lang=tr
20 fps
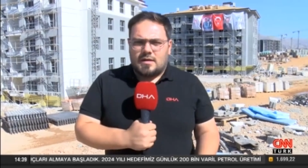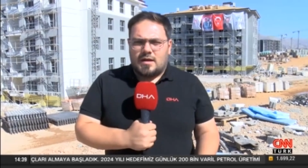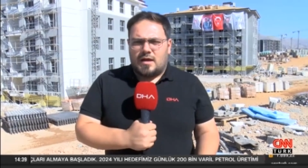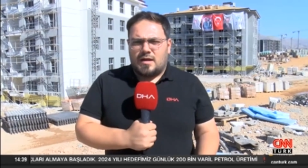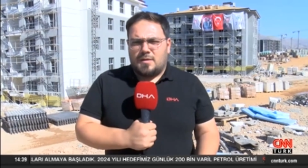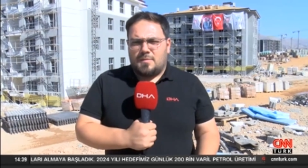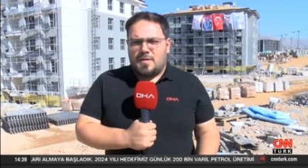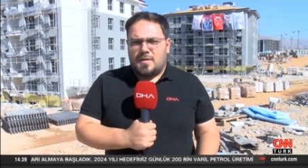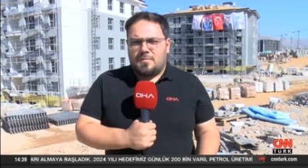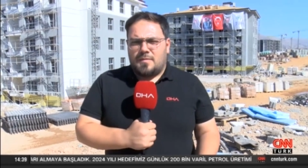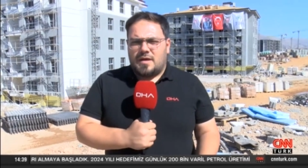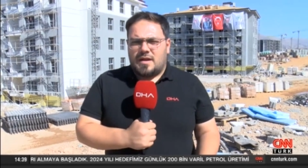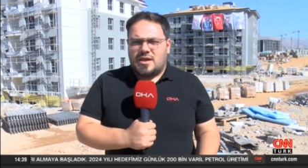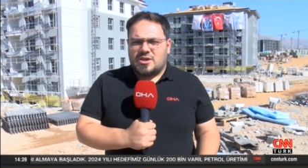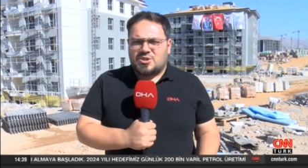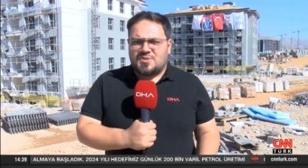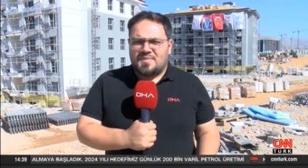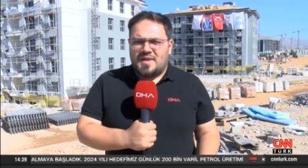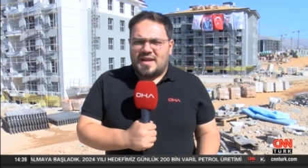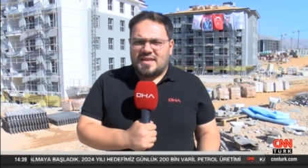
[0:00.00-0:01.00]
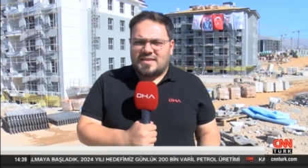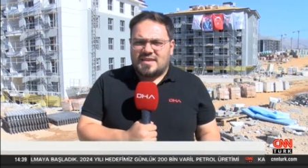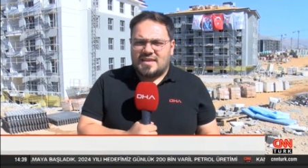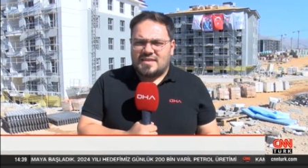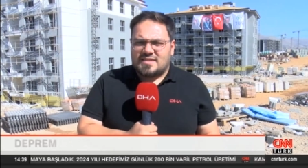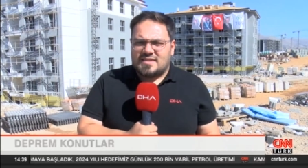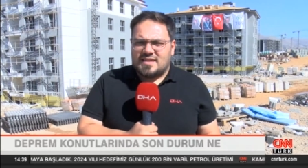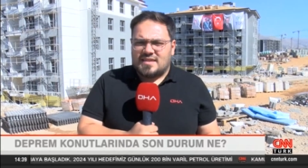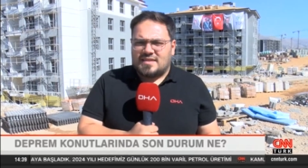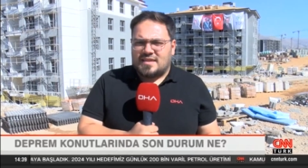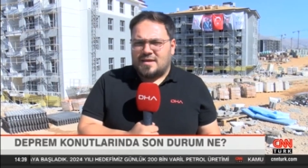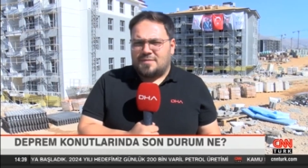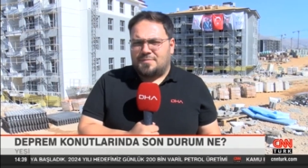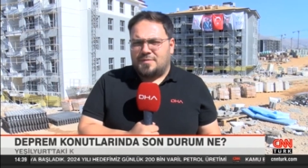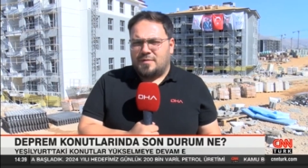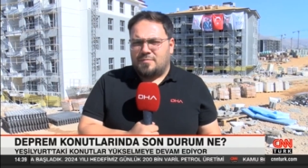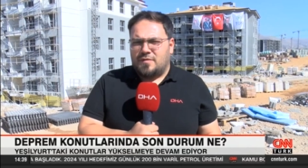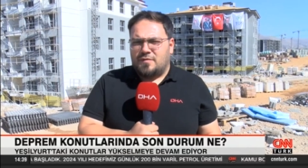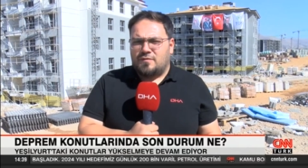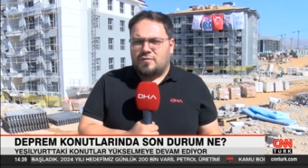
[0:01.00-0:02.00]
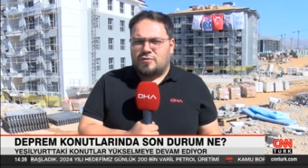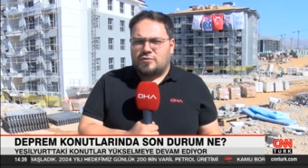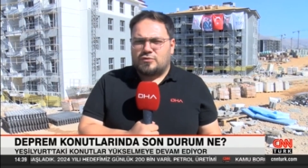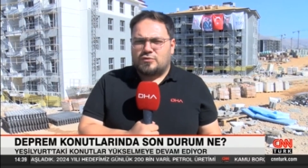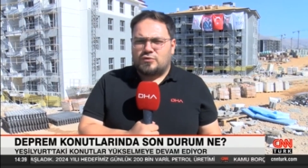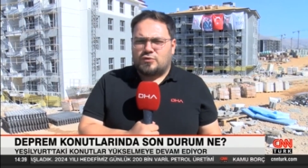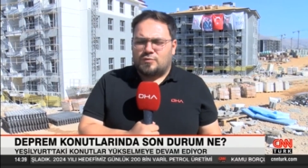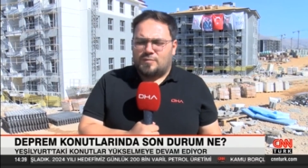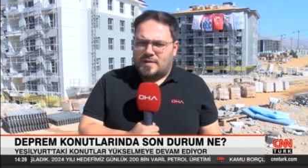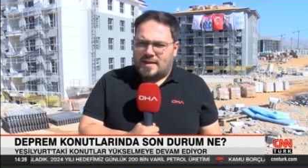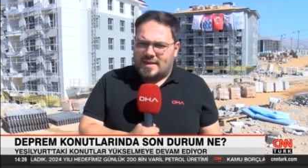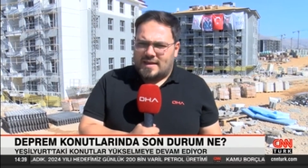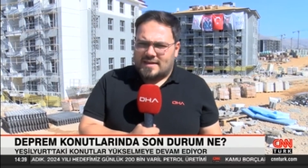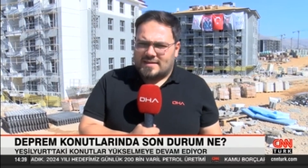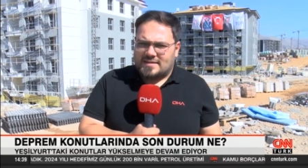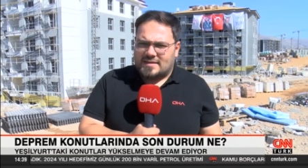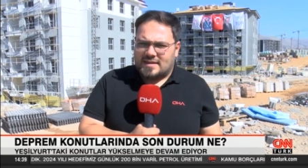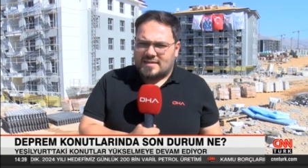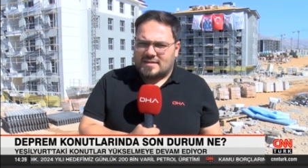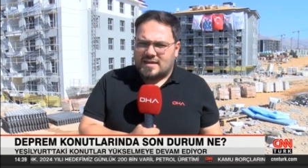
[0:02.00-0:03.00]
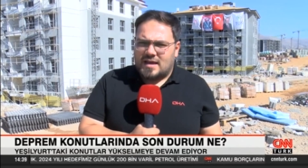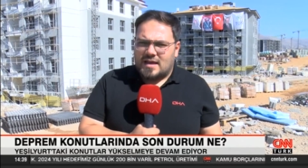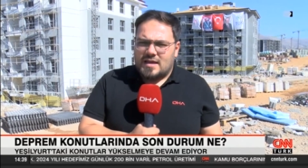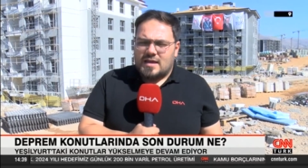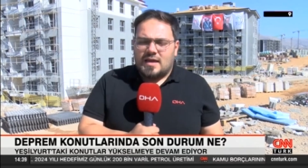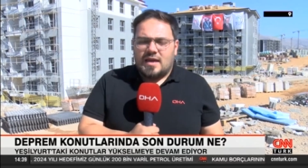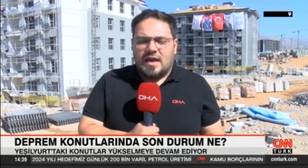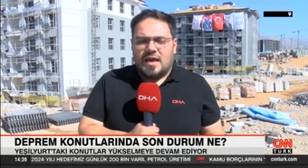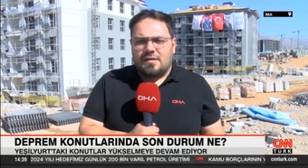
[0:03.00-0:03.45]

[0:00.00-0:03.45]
Kahramanmaraş merkezli depremin vurduğu Malatya'da